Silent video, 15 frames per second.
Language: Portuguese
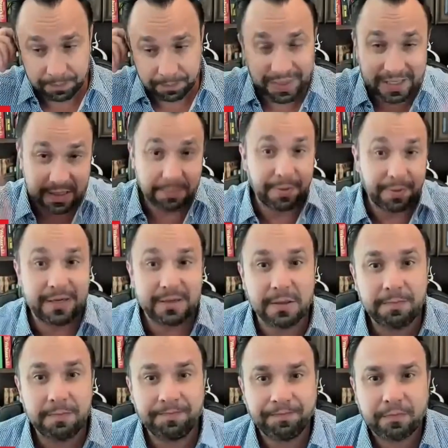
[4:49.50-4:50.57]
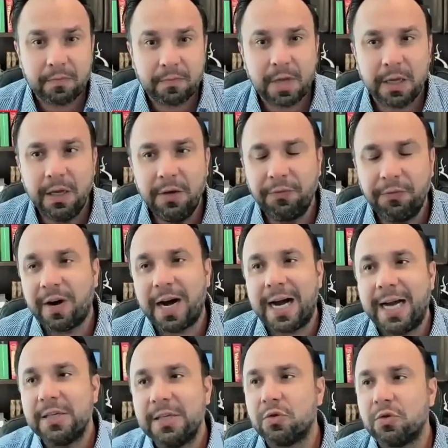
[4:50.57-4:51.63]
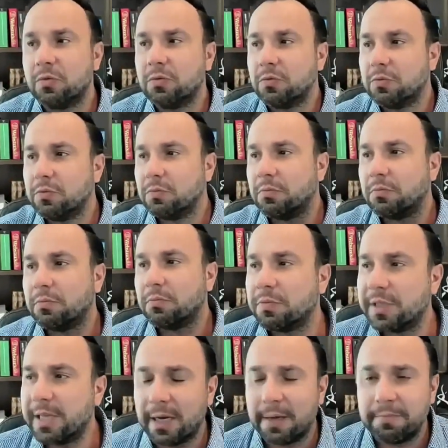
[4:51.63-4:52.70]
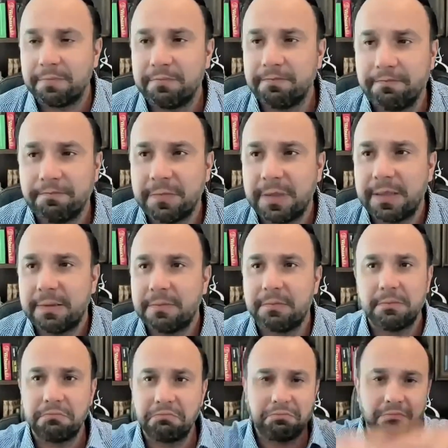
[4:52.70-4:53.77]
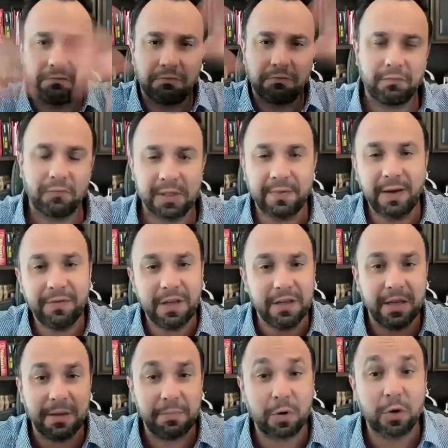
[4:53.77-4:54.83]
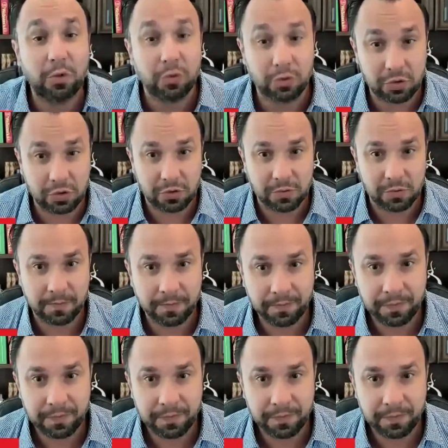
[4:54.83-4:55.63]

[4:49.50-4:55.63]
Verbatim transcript: o essa empresa e faz um, sei lá, é, você vai vender produtos.